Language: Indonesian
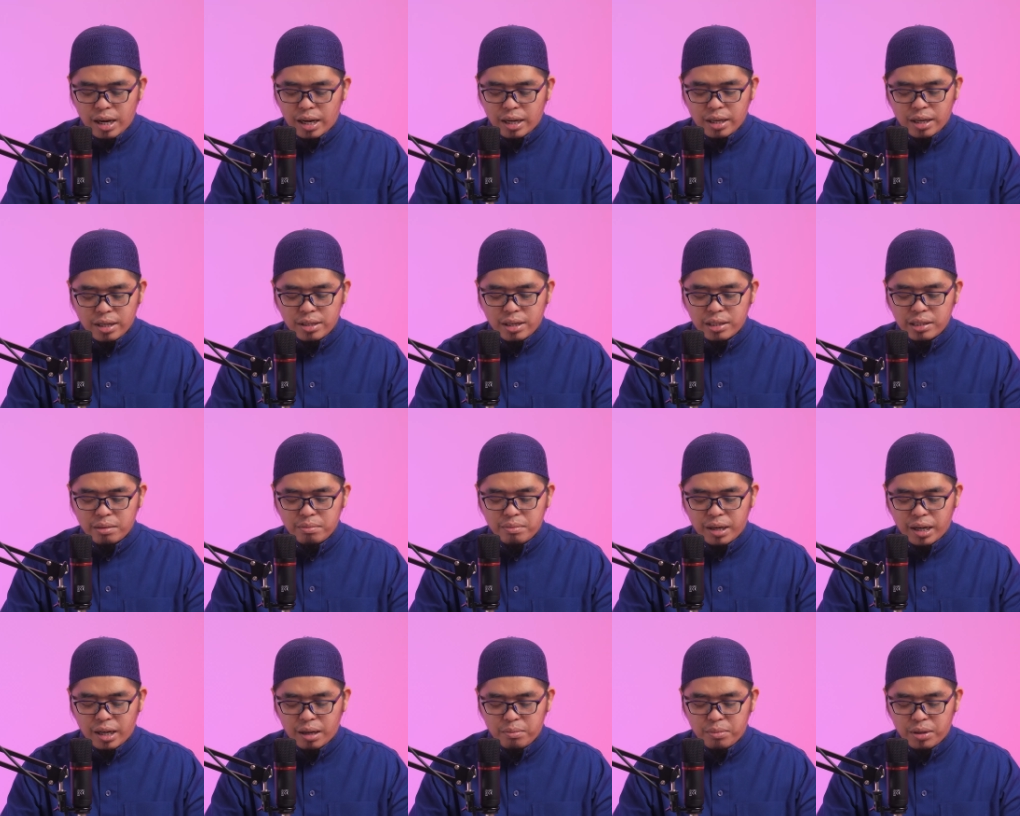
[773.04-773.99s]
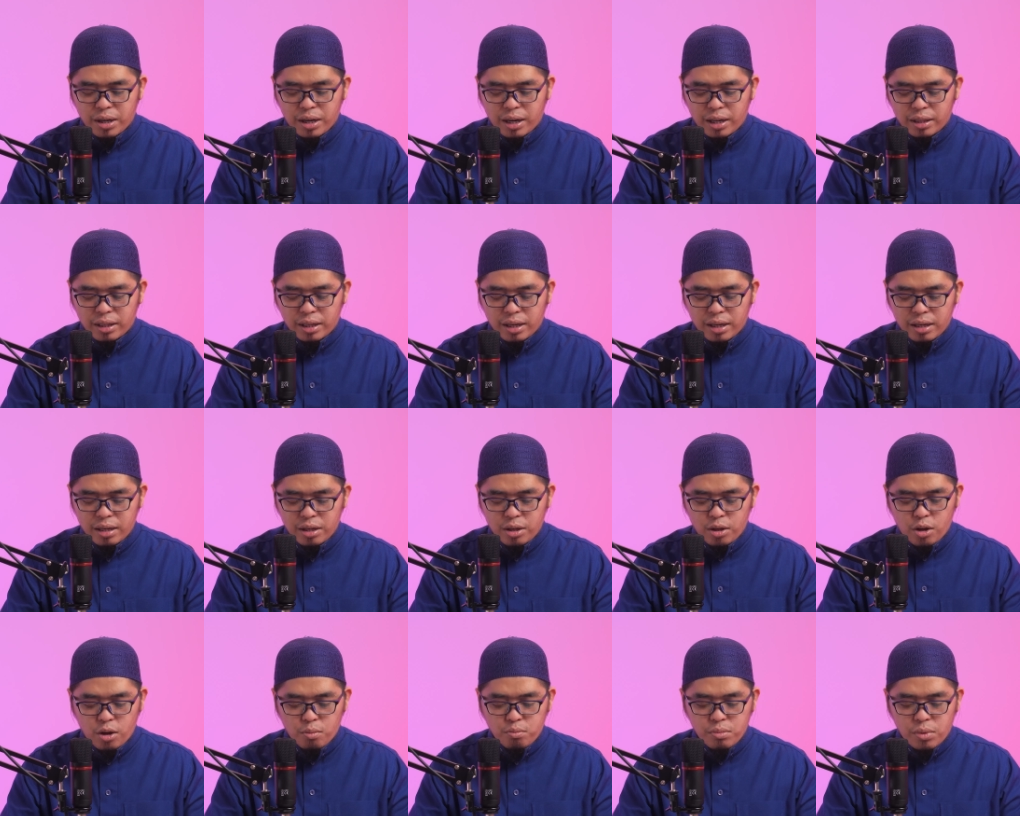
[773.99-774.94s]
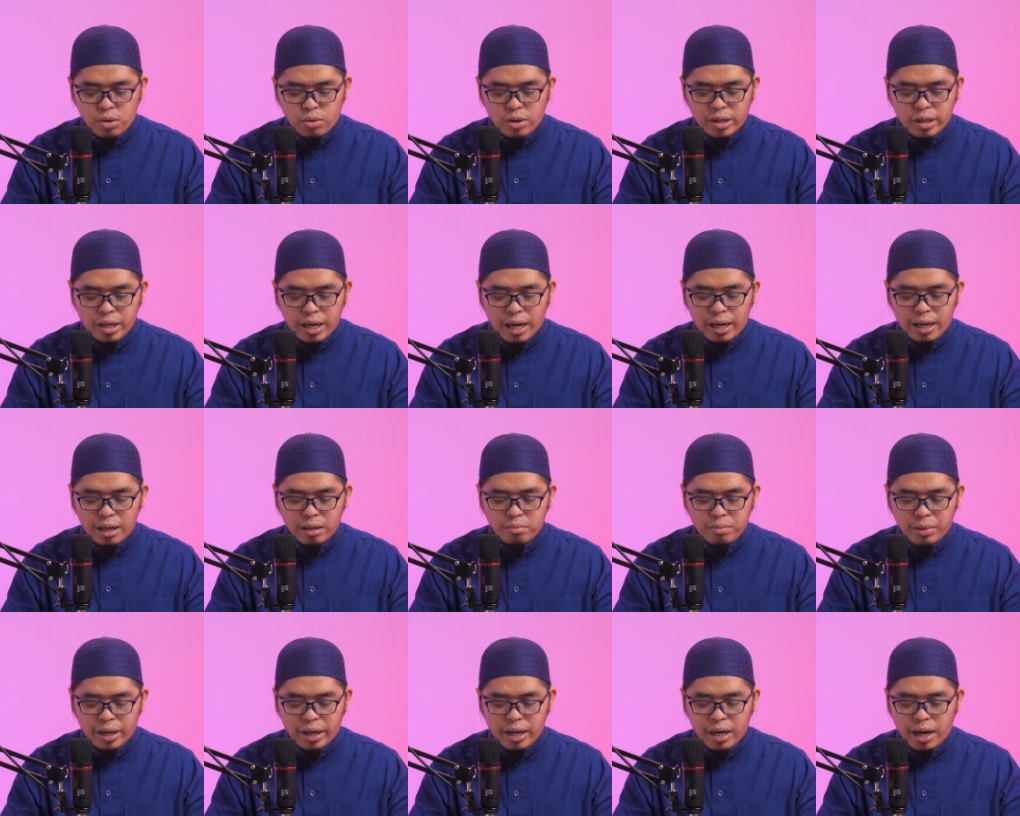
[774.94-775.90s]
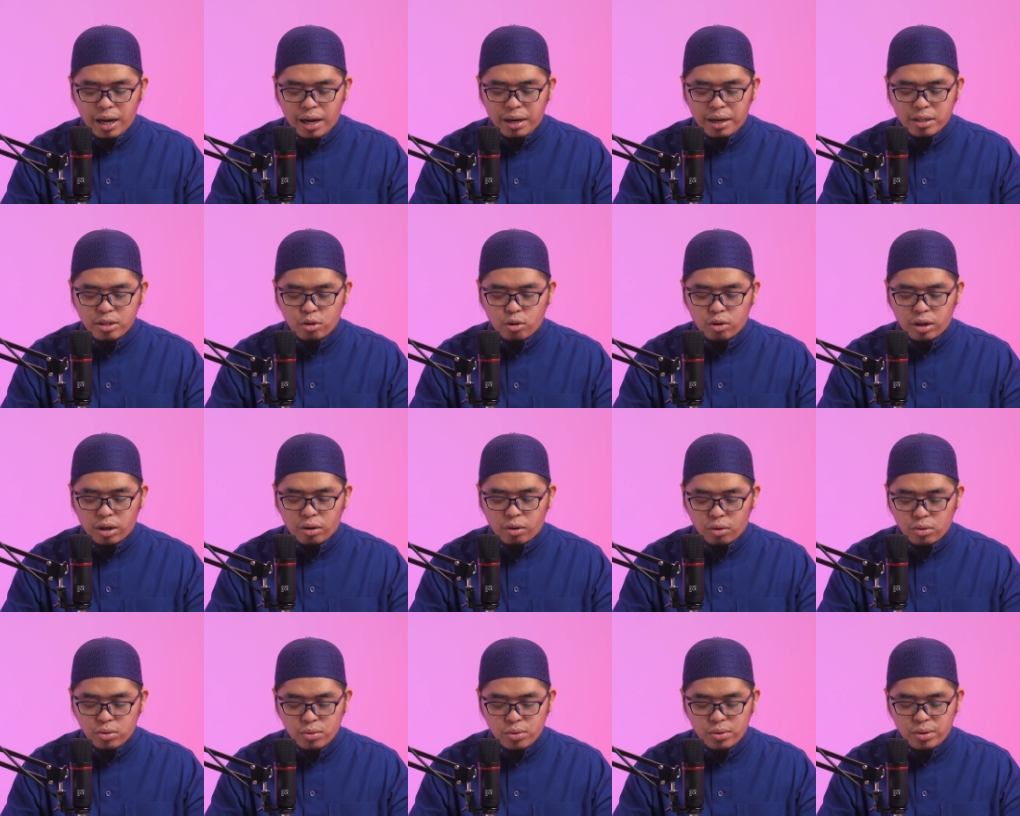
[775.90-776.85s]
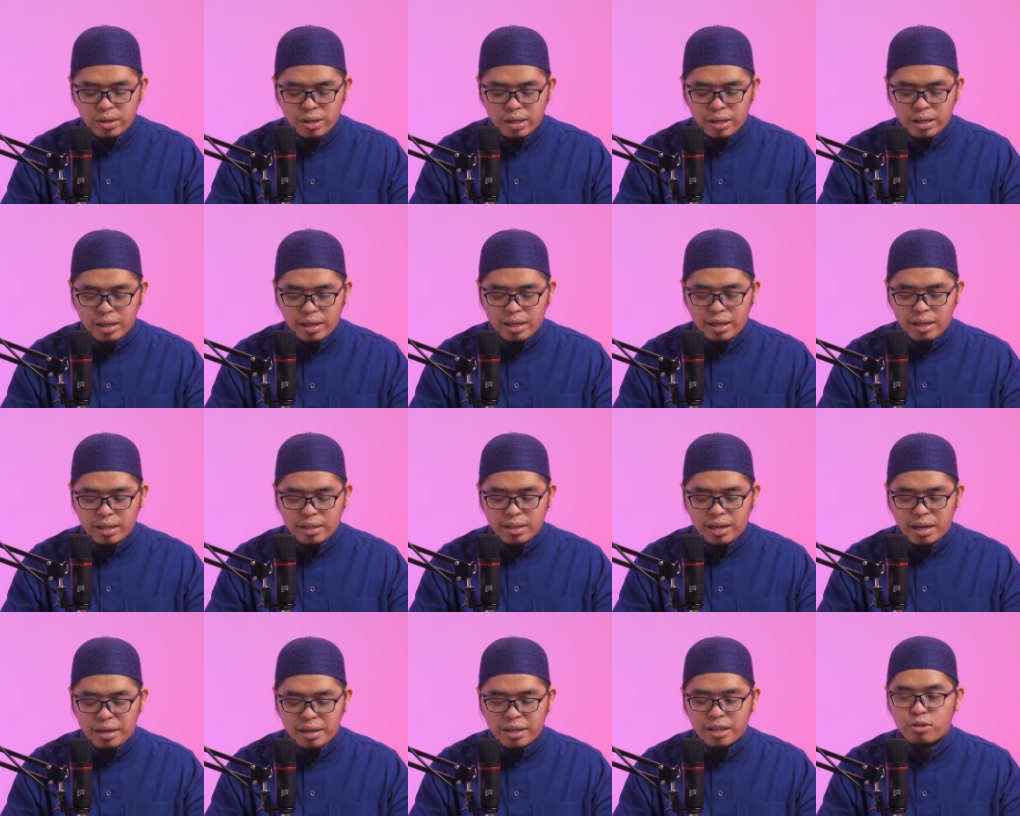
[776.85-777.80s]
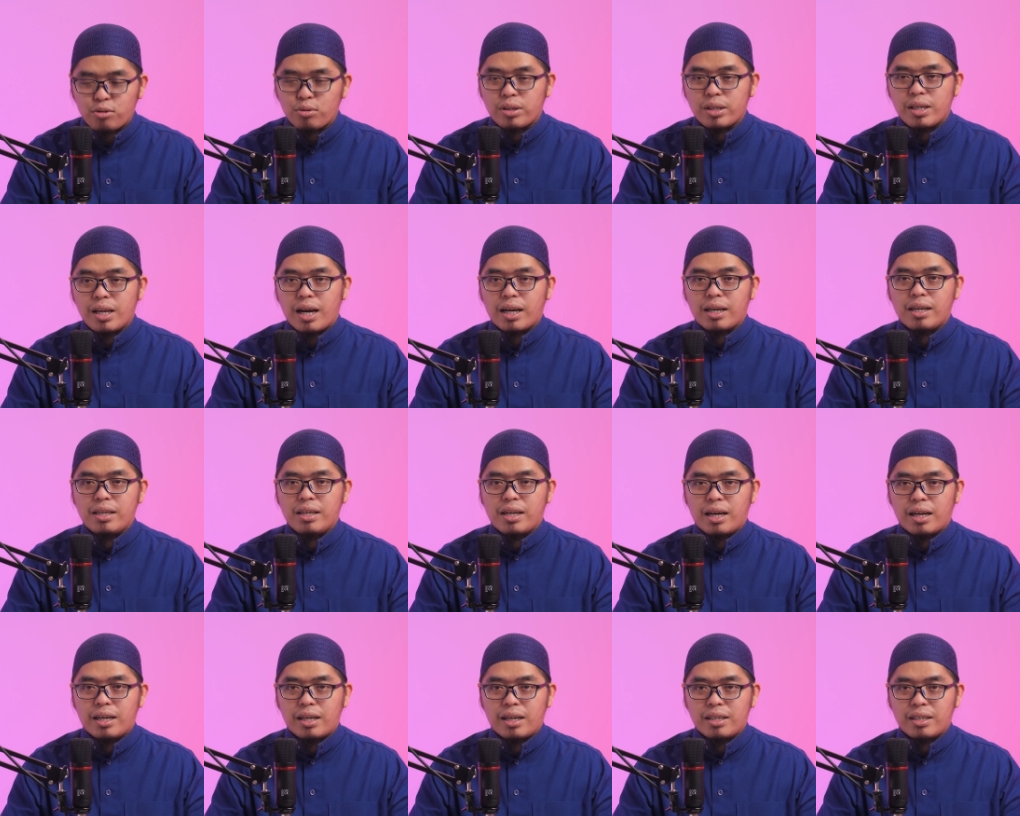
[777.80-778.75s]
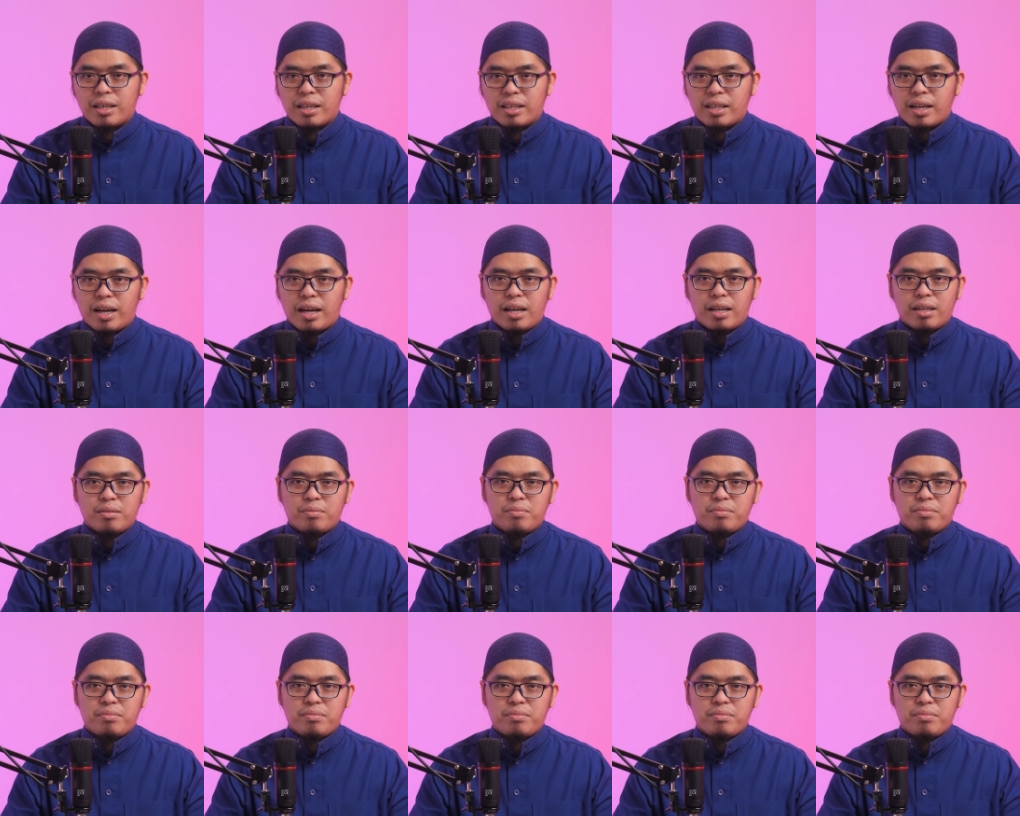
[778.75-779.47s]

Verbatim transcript: Hanya saja mereka berkata bahwa di kalangan mereka ada seorang Rasul dan itu tidak ada di kalangan kita.